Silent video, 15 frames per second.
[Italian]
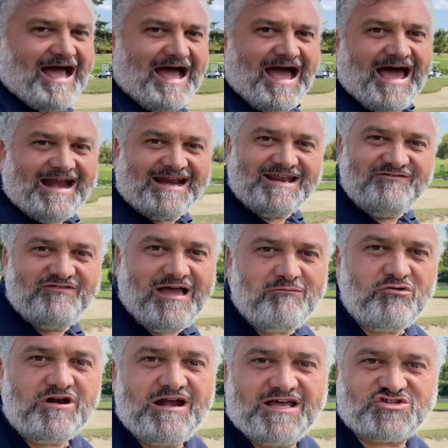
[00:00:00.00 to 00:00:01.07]

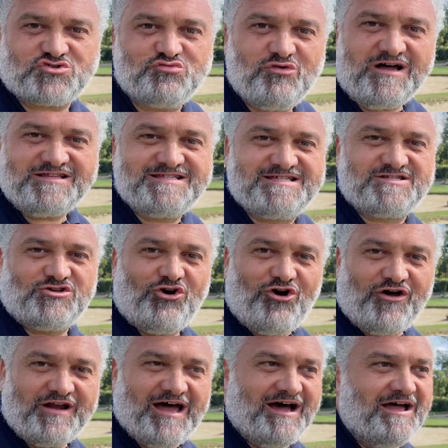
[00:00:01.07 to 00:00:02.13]
Arriviamo nella sua
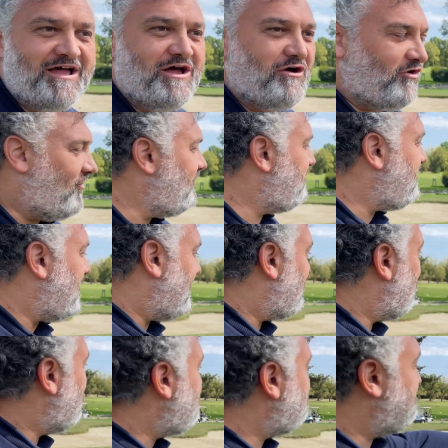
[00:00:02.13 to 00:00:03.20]
zona,
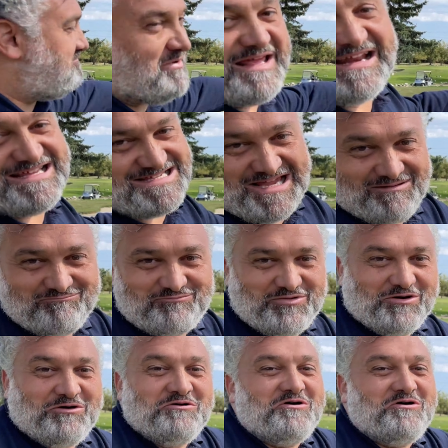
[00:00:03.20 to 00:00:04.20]
ovvero, per esempio,